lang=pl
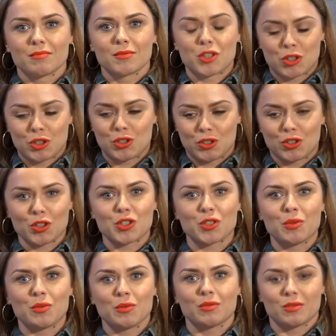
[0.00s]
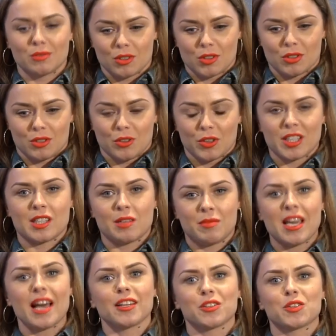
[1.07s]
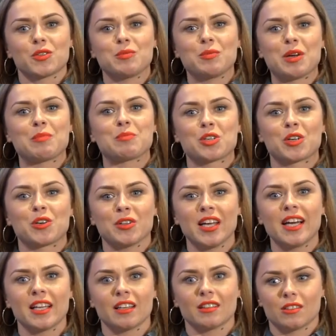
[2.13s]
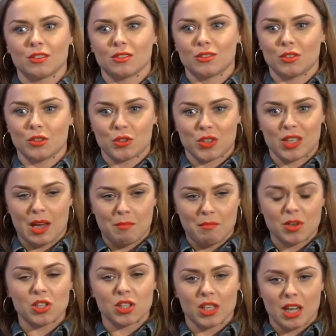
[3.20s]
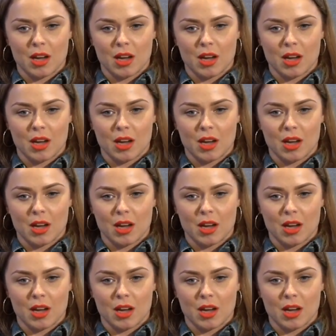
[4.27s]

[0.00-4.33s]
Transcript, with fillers: Przecież no. to, są, to, to, jestem ja, to są moje przekonania, to, to co ja myślę.